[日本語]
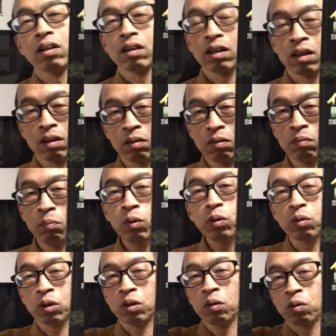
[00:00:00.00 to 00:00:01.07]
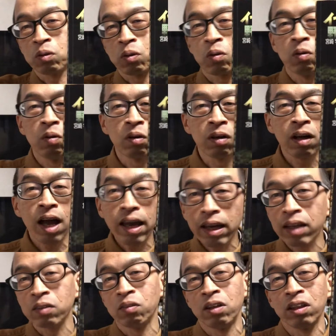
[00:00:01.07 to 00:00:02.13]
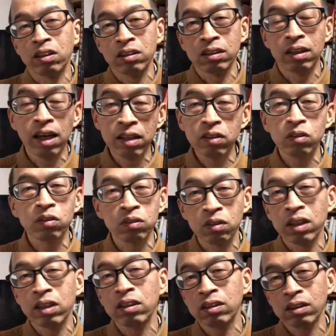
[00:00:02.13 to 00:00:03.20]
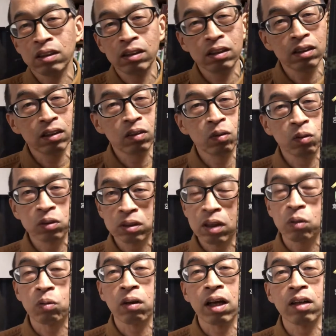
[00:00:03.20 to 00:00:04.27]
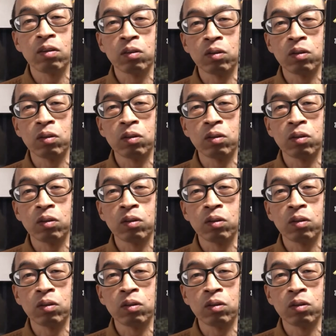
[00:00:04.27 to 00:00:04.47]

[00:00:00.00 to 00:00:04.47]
えー、もっと広くこう絵画の歴史芸術の歴史として捉える